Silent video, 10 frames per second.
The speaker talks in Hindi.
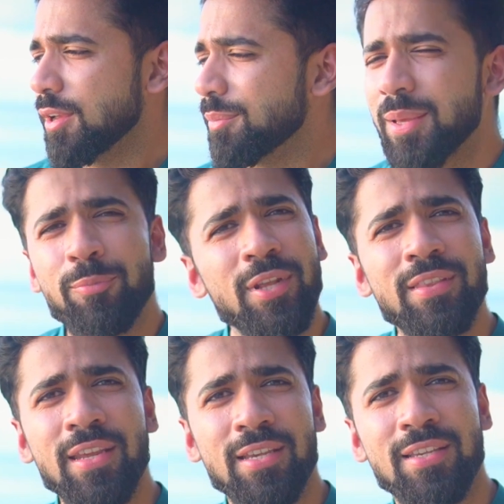बड़े बुरे
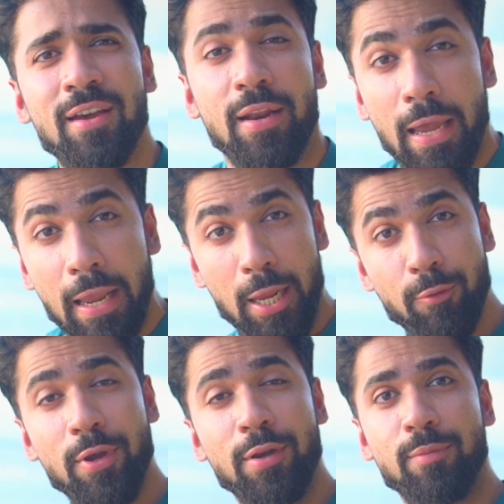तरीके से आ रहा है
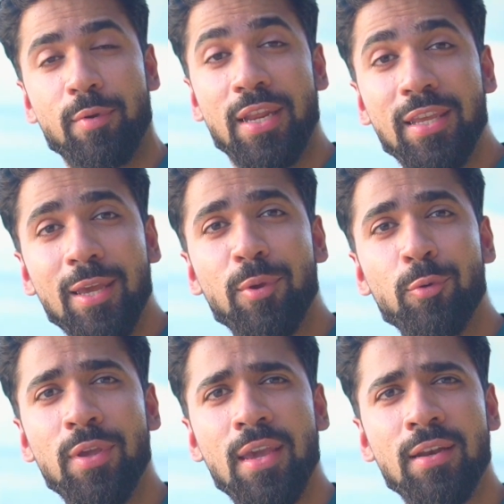इवन रिगिंग भी
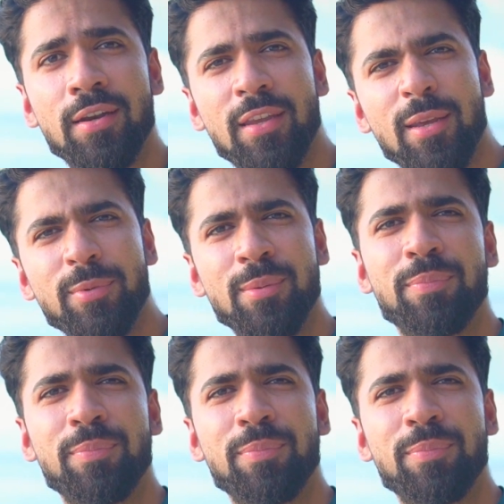हुई है एक लड़की ने मुझे